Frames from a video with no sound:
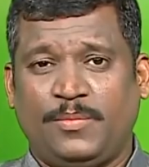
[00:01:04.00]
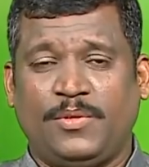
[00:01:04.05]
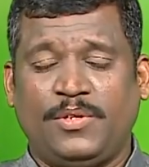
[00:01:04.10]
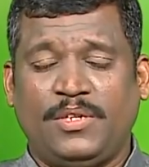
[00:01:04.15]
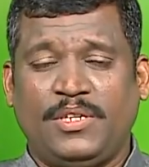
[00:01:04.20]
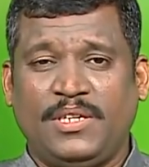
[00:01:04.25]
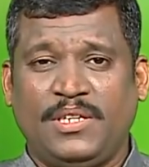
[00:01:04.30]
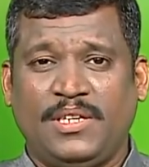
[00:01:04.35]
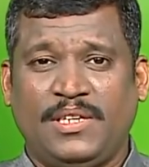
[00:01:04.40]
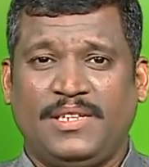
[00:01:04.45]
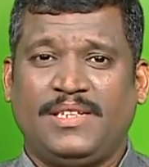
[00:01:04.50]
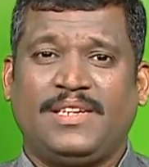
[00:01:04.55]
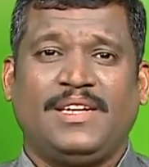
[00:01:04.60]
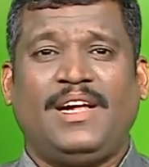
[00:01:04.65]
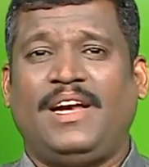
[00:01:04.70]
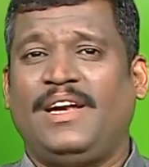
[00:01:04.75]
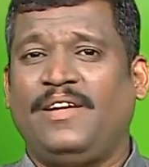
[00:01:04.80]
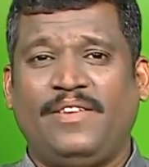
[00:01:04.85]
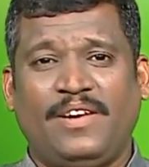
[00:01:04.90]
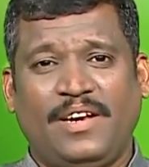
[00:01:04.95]
போட்டு
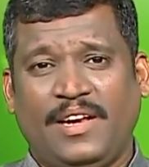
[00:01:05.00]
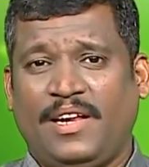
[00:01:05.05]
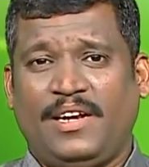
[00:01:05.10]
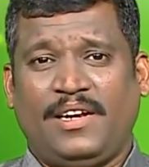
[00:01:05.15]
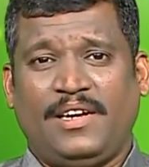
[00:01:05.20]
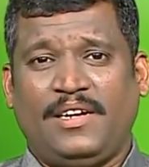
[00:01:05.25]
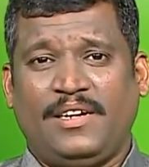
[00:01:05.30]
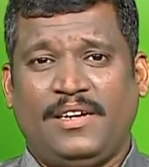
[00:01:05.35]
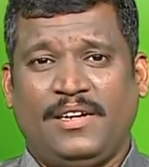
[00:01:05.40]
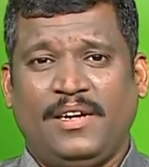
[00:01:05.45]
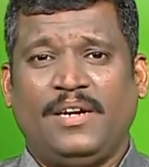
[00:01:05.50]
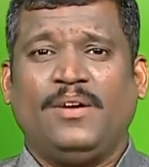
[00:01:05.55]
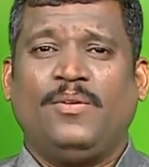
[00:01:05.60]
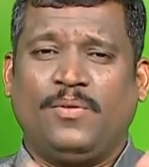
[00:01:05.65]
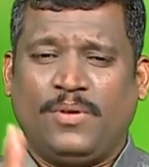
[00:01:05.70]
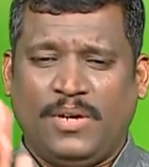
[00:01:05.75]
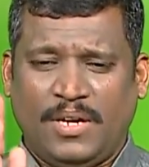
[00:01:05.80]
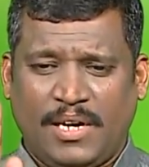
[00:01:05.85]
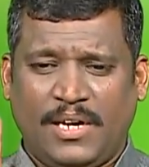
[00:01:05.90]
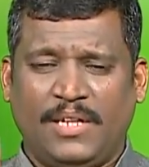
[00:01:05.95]
இதுக்கெல்லாம் அளவெல்லாம் இல்லை
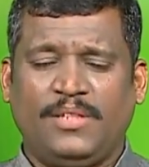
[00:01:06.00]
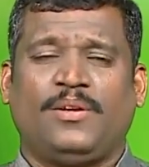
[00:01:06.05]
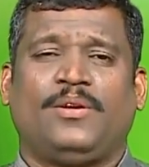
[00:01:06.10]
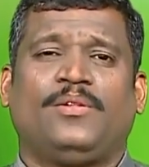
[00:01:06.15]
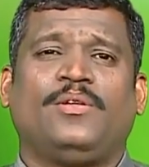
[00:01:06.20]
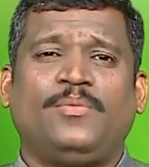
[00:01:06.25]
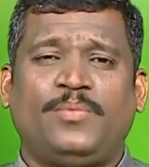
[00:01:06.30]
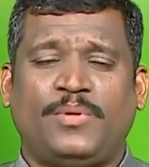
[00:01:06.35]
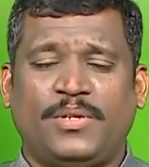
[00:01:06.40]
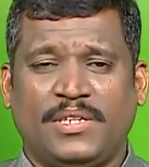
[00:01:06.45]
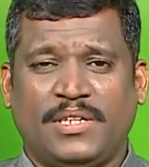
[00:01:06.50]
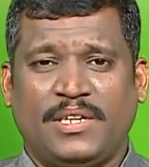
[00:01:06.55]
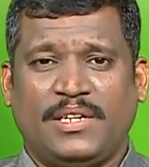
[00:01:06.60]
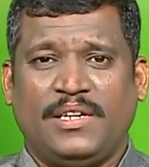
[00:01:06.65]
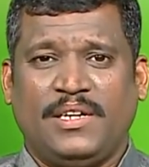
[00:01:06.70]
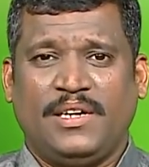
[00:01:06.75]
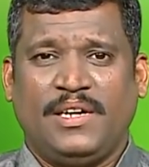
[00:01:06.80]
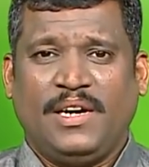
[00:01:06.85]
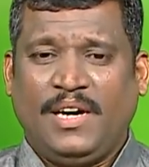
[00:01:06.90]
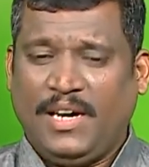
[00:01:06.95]
உங்களுக்கு என்ன தெரியுதோ போடுங்க
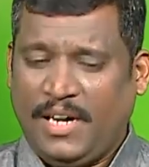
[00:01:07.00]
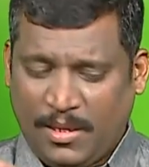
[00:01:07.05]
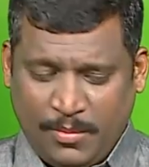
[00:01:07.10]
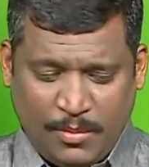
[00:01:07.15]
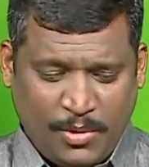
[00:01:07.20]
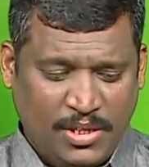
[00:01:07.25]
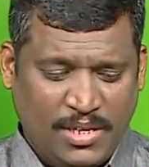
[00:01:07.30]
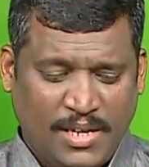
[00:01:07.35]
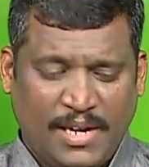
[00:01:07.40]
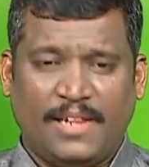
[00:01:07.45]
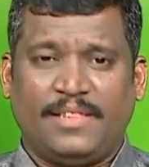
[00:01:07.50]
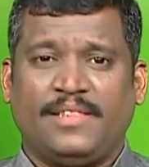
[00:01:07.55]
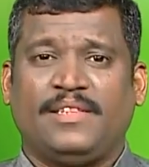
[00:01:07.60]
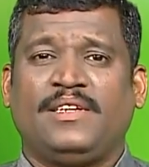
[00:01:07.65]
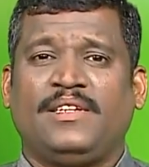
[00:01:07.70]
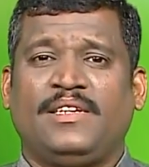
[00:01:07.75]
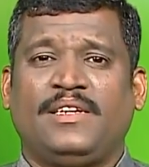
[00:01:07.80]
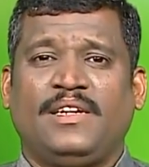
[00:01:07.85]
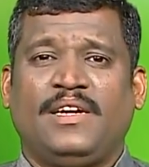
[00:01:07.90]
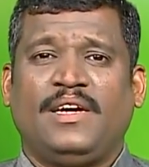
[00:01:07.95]
எல்லாம் போட்டு கலந்து
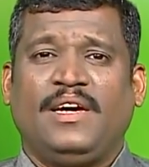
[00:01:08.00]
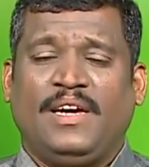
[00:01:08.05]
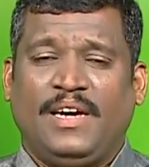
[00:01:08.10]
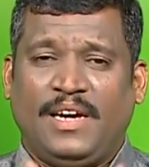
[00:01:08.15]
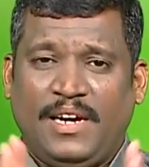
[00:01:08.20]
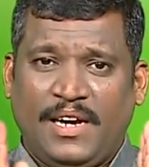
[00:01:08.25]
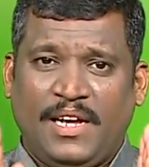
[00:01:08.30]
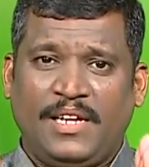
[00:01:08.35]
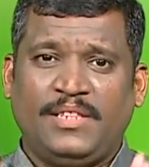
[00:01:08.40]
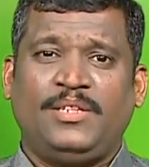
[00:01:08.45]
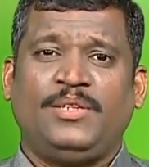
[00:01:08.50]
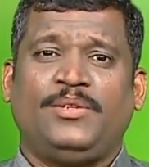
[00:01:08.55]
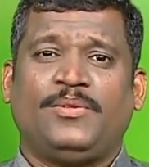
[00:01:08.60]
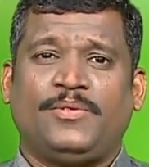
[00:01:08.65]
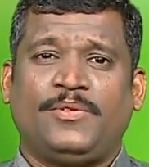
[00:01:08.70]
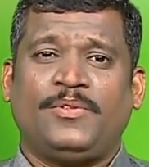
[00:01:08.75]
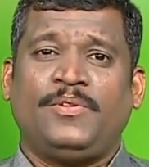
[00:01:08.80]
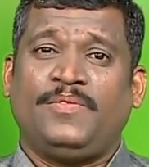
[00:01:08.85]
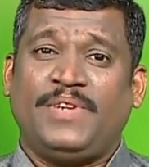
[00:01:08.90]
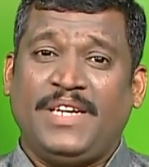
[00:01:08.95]

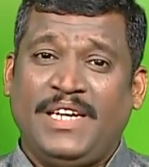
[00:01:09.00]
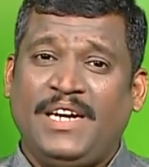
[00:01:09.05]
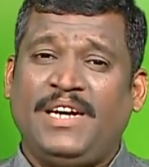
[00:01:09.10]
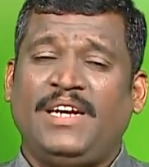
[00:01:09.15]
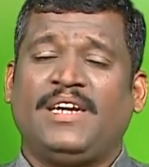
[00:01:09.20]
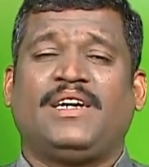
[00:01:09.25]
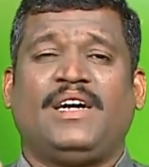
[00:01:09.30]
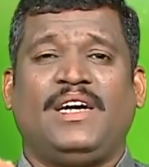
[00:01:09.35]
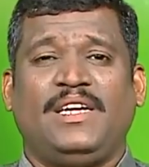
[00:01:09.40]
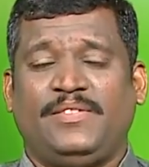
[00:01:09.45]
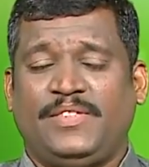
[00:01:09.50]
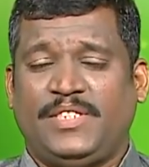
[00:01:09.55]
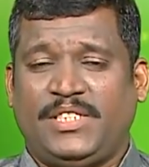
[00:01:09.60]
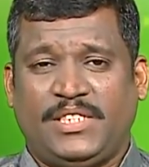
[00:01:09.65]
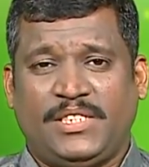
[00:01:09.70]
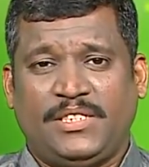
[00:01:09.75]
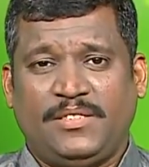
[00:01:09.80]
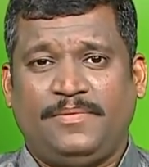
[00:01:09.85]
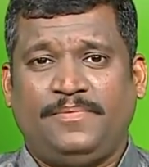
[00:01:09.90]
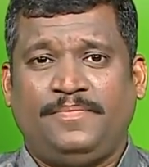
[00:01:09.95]
எல்லாத்தையும் வெயிலில் காய வச்சு